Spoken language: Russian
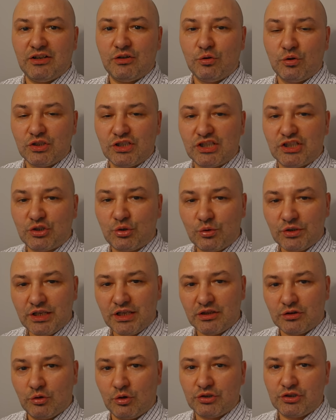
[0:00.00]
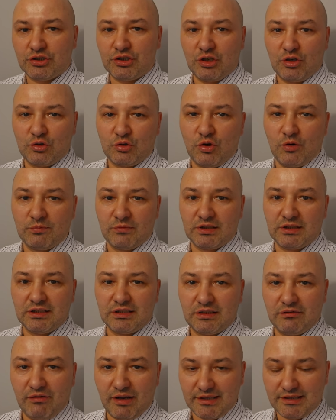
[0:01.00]
от студии до четырехкомнатных
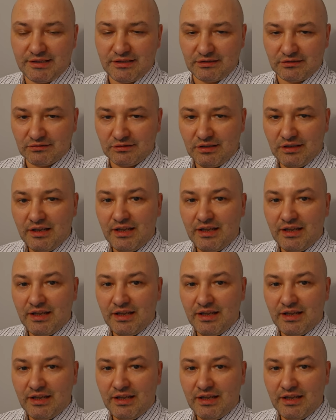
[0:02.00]
квартир –